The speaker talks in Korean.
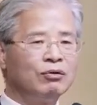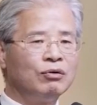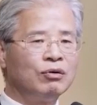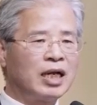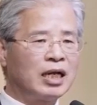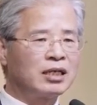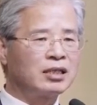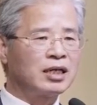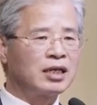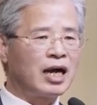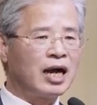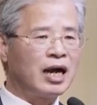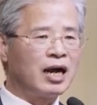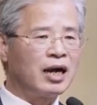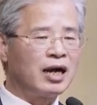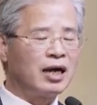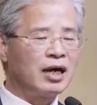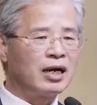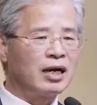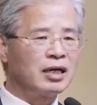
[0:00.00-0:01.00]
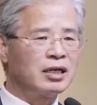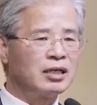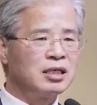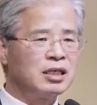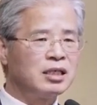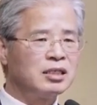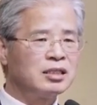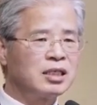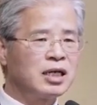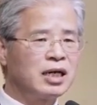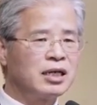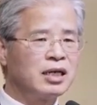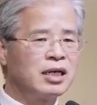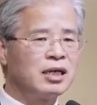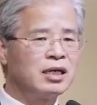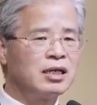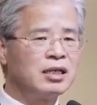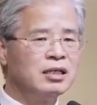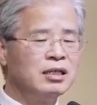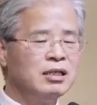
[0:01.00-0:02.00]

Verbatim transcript: 원하는가? 이 시간에